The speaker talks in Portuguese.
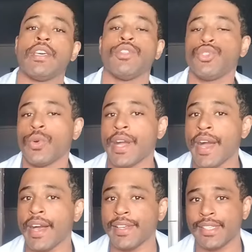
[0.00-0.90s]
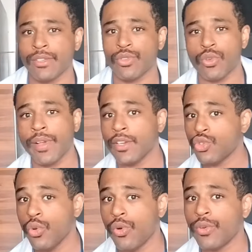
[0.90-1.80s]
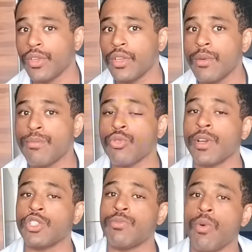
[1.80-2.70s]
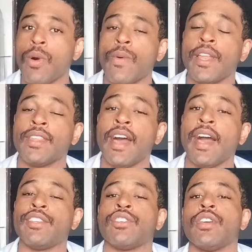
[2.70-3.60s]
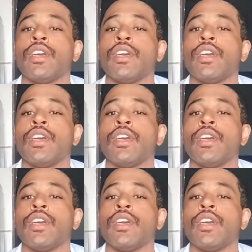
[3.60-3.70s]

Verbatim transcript: Trocar a ração do seu cachorro por uma de boa qualidade